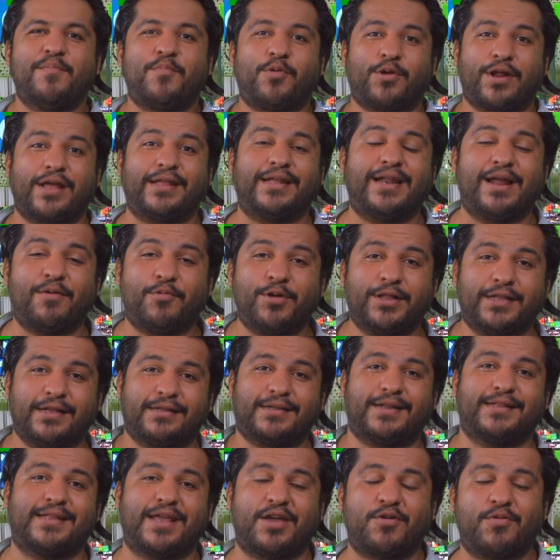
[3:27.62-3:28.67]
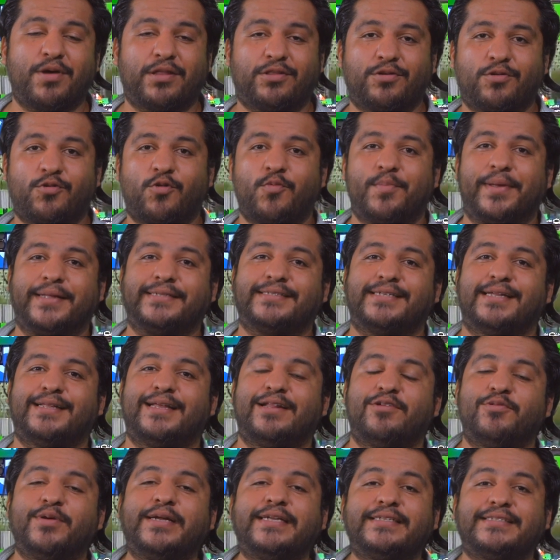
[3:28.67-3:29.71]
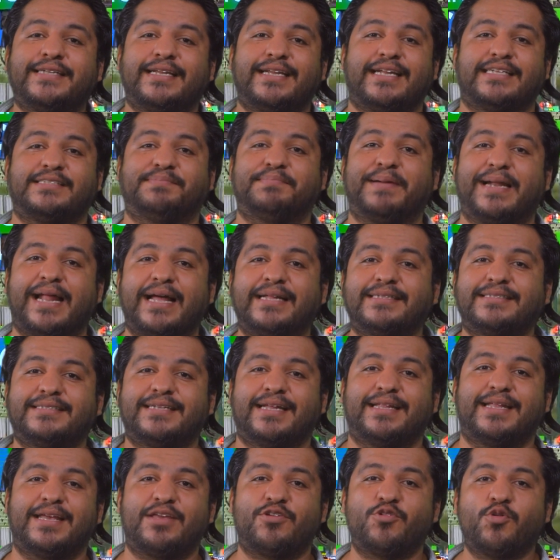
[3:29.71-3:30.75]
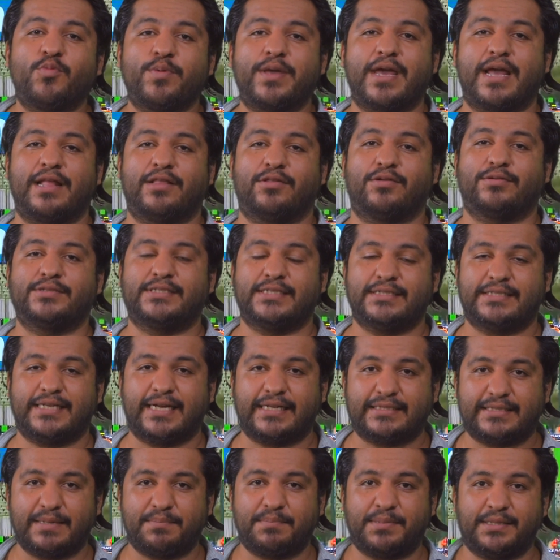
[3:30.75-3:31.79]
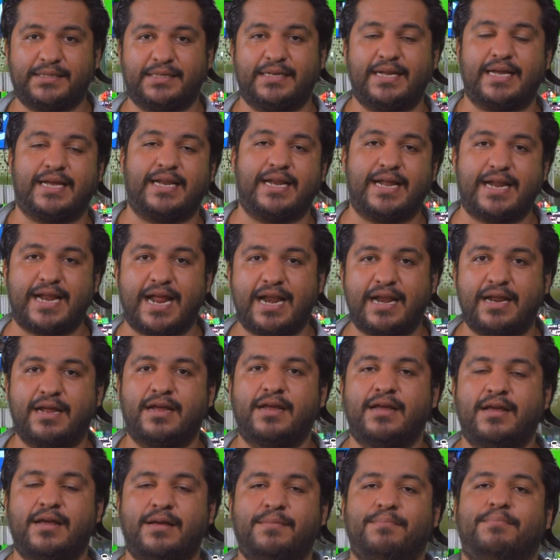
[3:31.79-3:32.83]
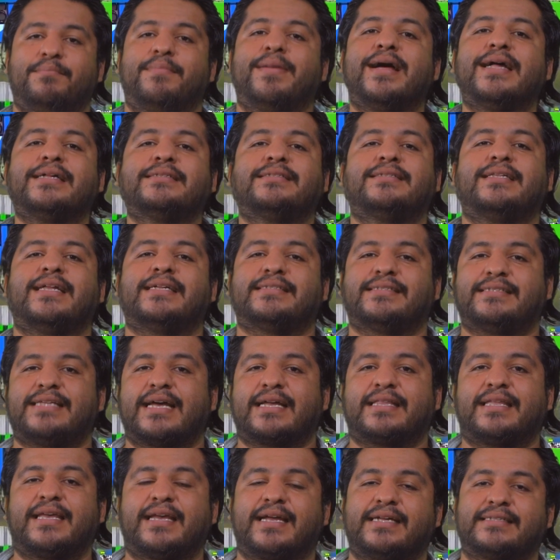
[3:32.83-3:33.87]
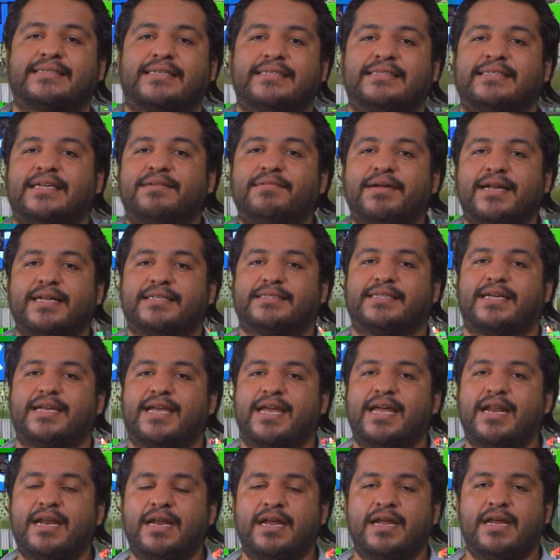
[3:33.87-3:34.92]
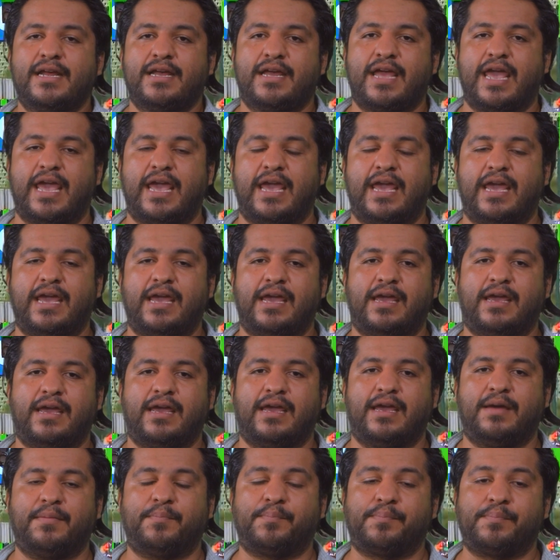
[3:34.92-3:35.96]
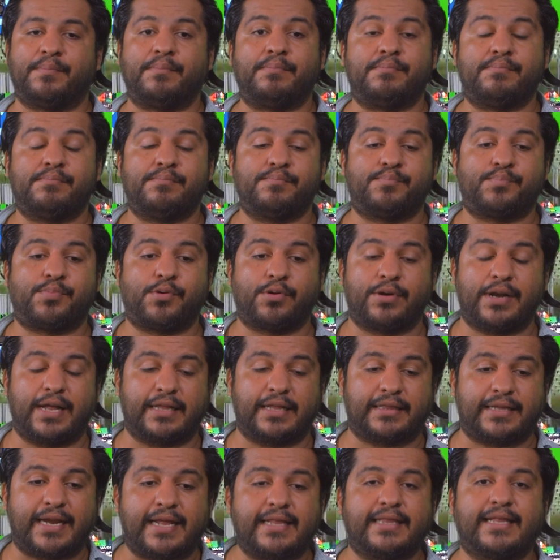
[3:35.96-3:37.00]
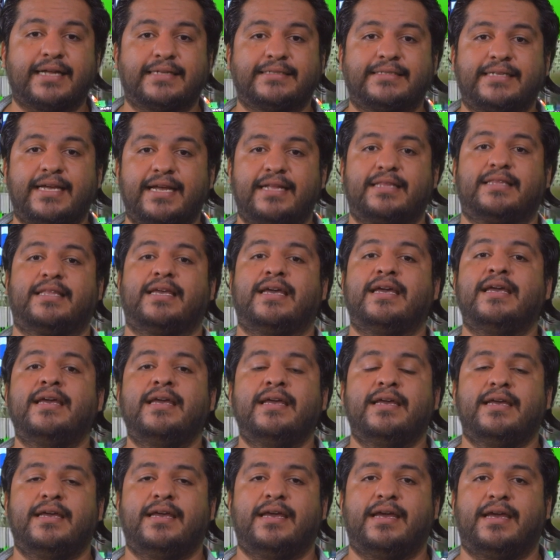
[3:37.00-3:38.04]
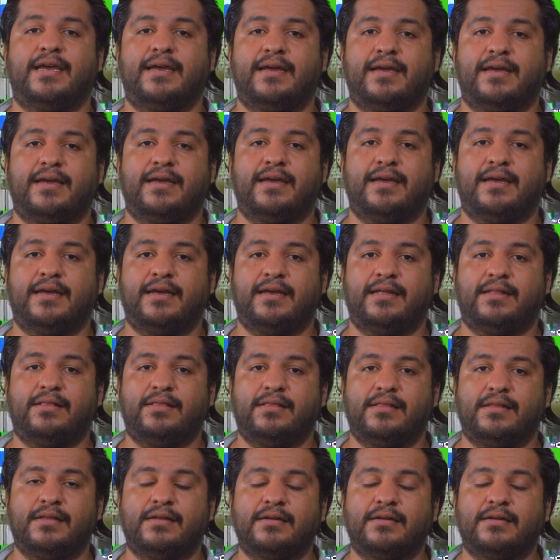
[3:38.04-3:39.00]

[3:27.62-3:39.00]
Por ahí de la vuelta 34 comienza a diluirse la esperanza de lluvia, entonces ya se empiezan a aclarar más las tácticas que se iban a seguir. Eh, mm, por la 37 eh,